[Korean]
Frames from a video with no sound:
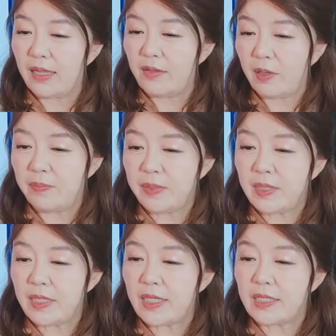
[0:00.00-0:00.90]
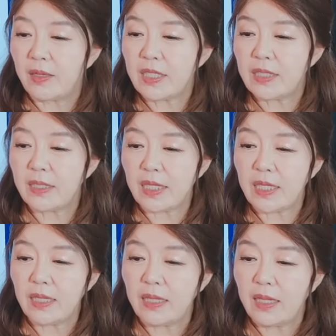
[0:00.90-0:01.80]
트럼프의
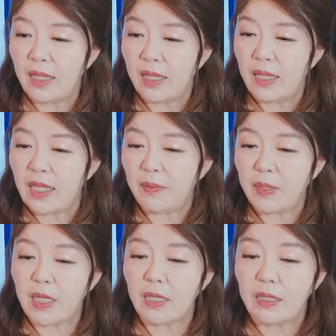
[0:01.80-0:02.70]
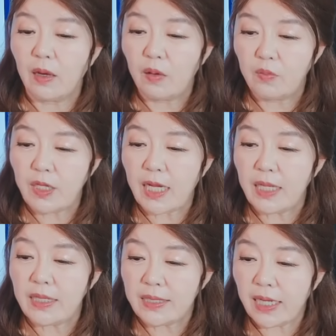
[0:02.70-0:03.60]
정치적인 힘이
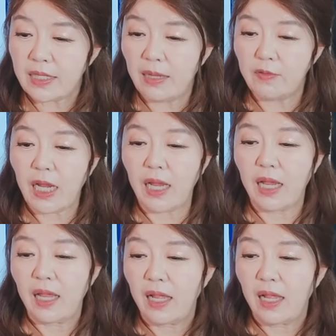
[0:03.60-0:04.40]
너무나 세기 때문에